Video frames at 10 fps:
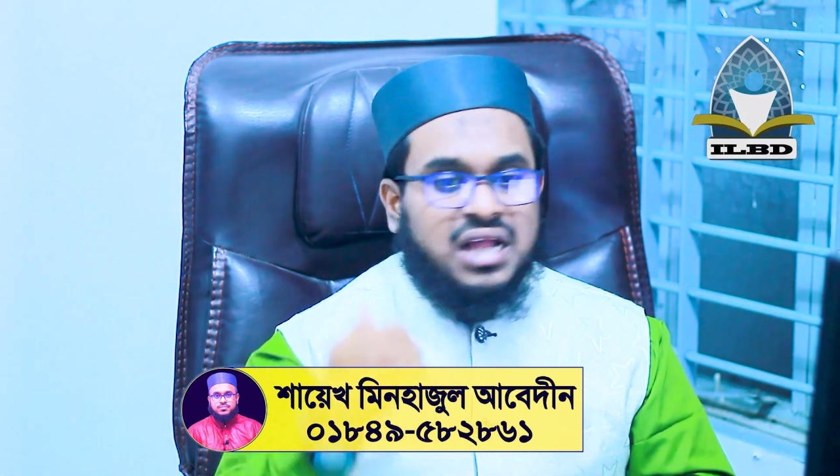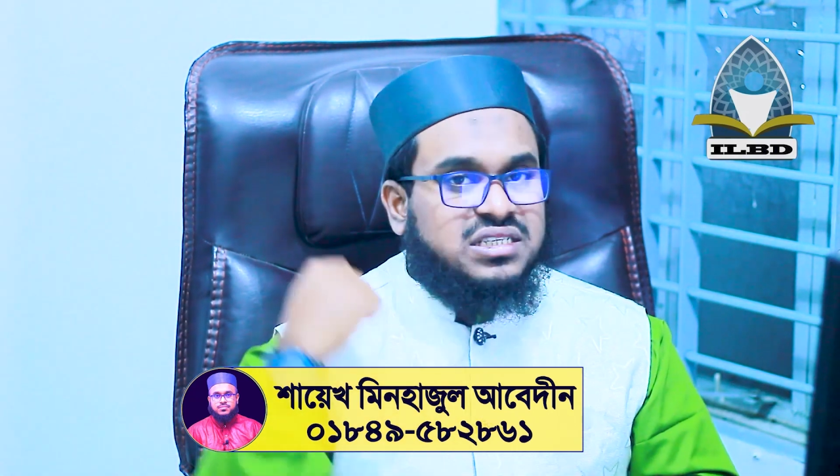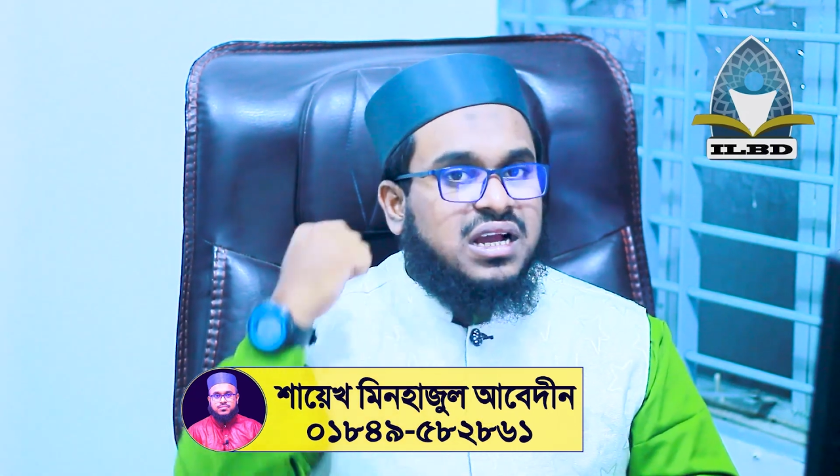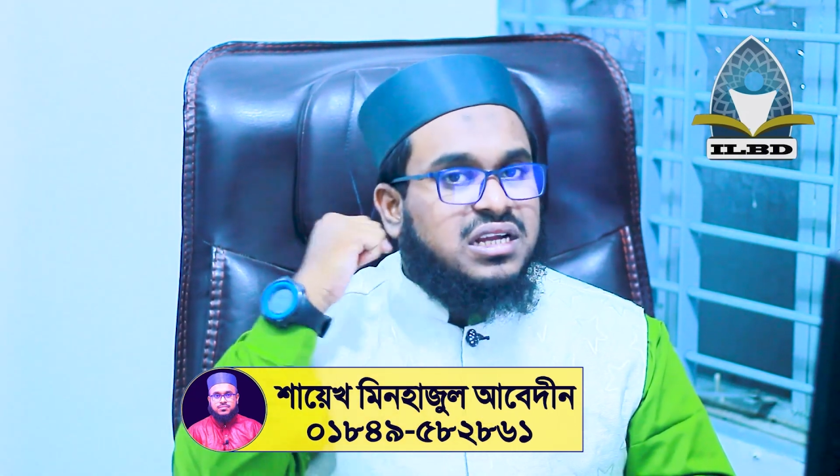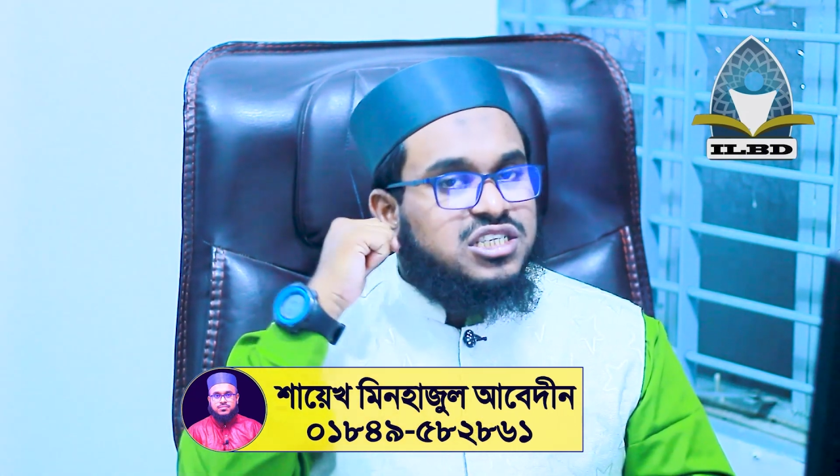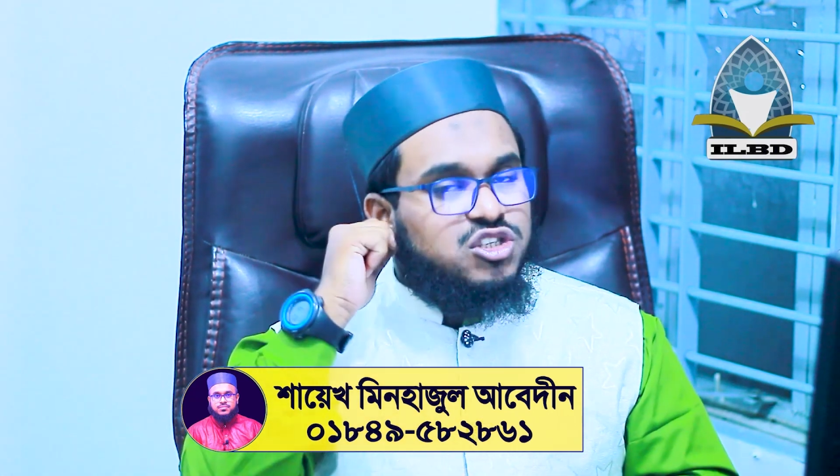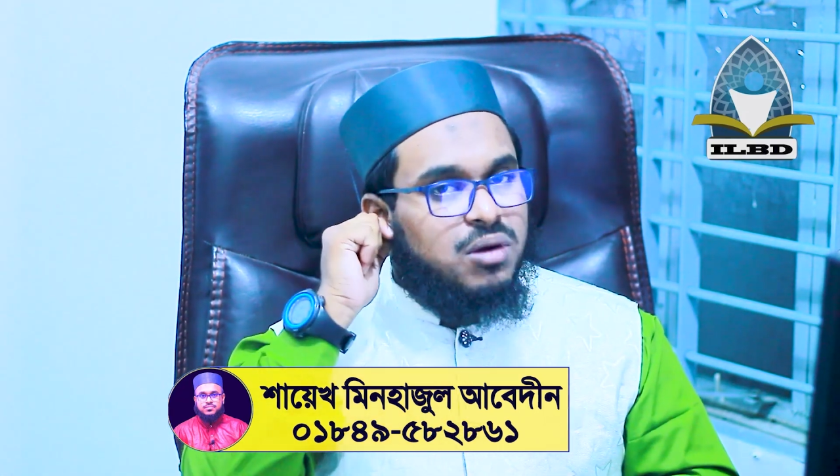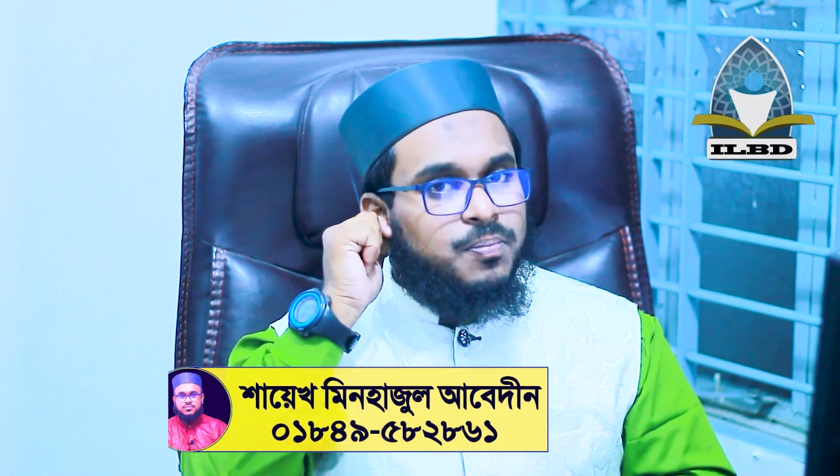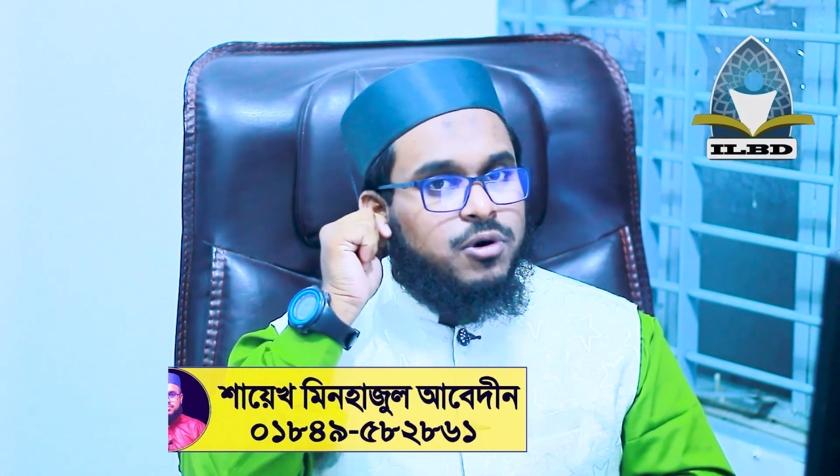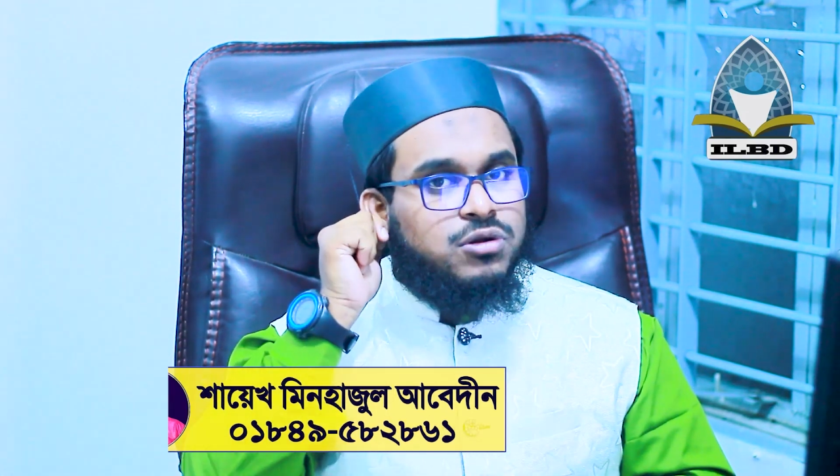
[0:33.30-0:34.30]
কাছাকাছি
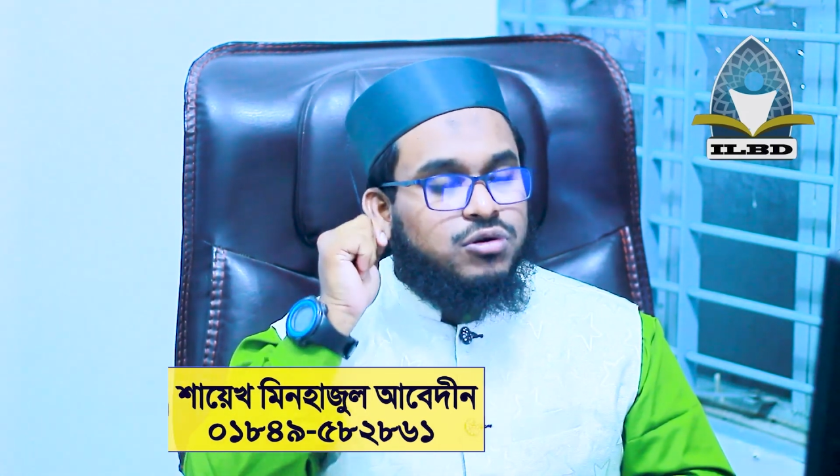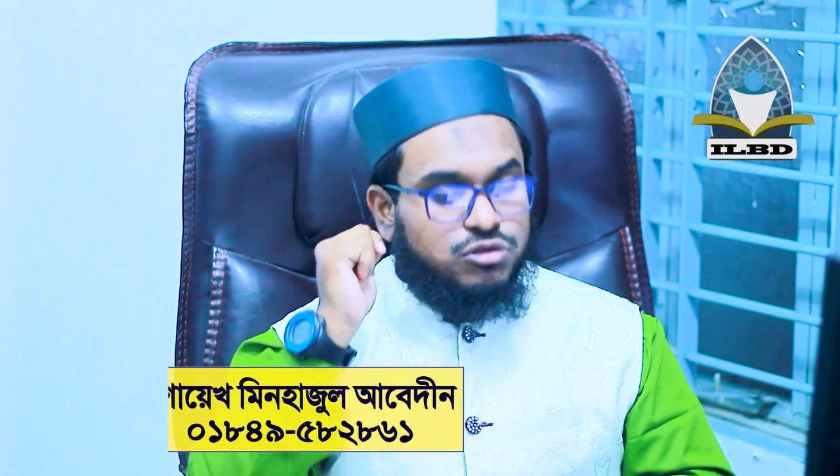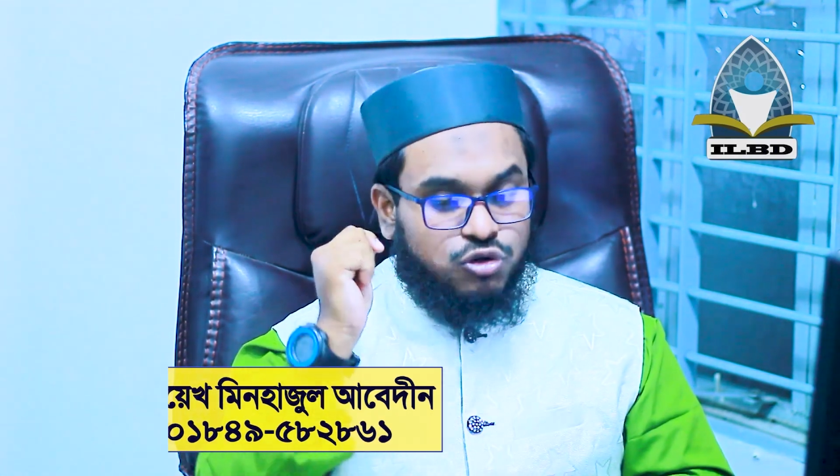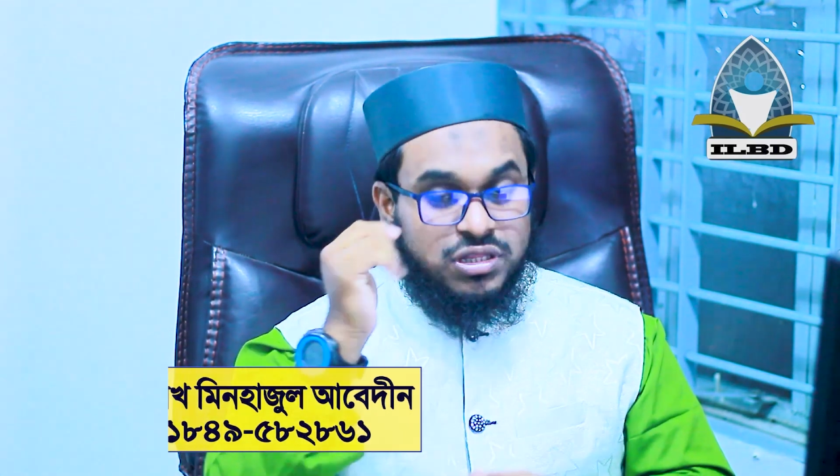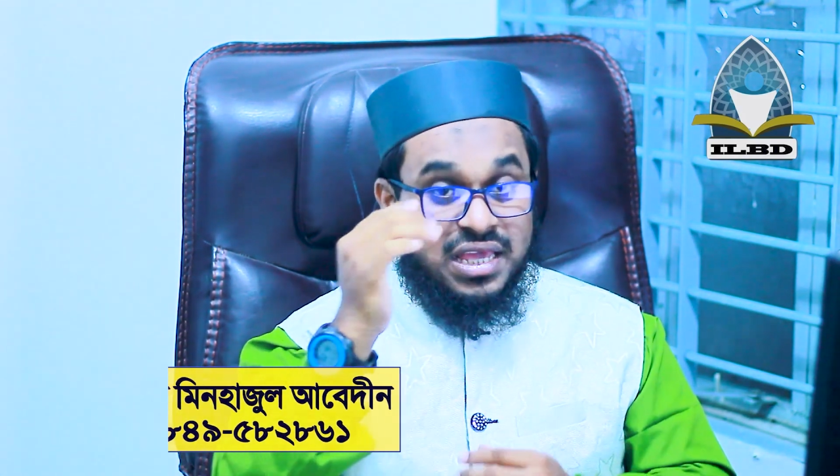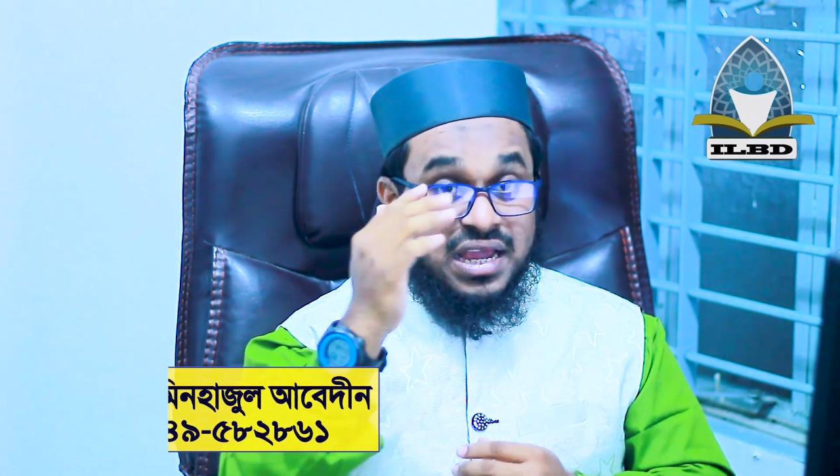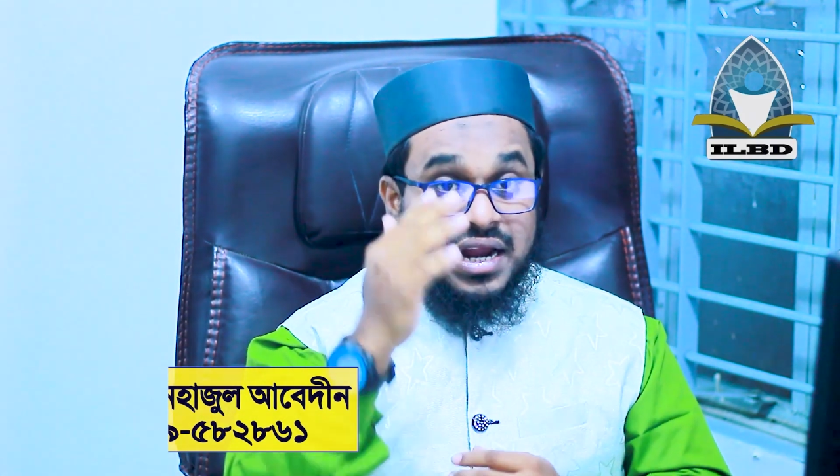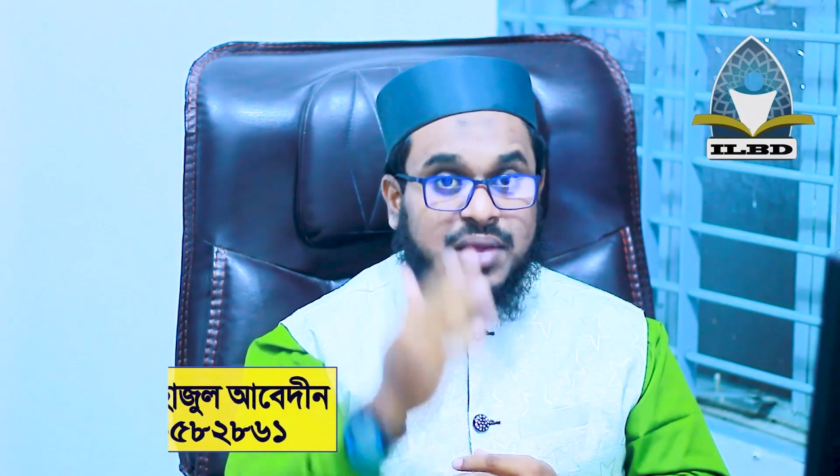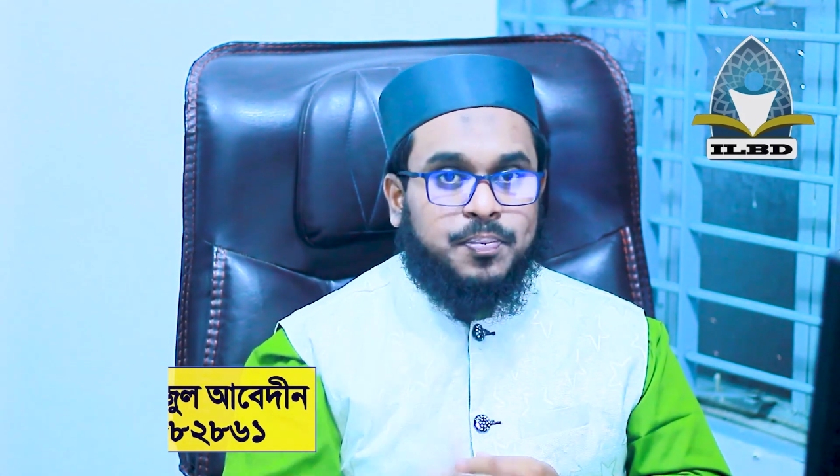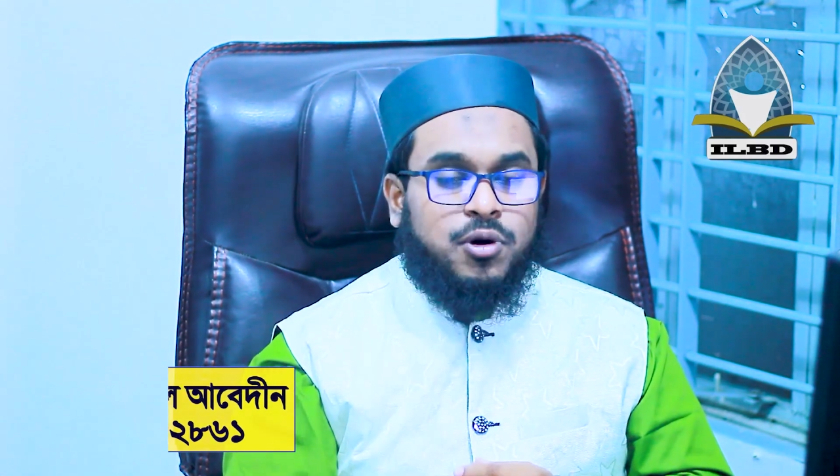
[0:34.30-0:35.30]
সম্পর্ক যদি
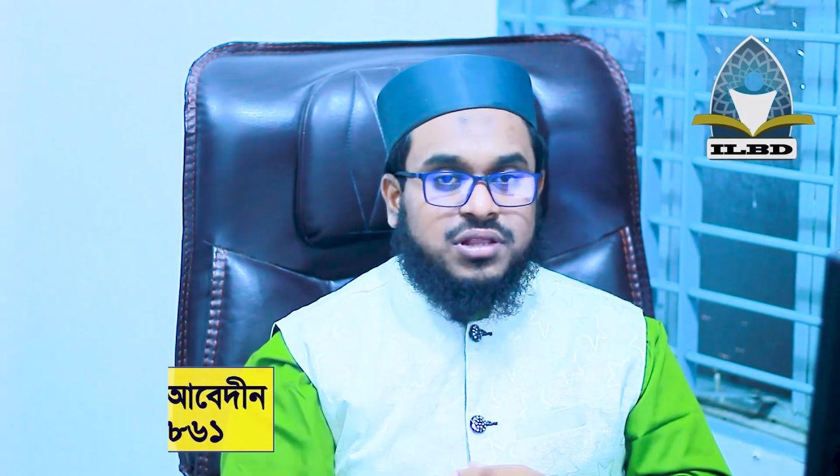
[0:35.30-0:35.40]
এখানে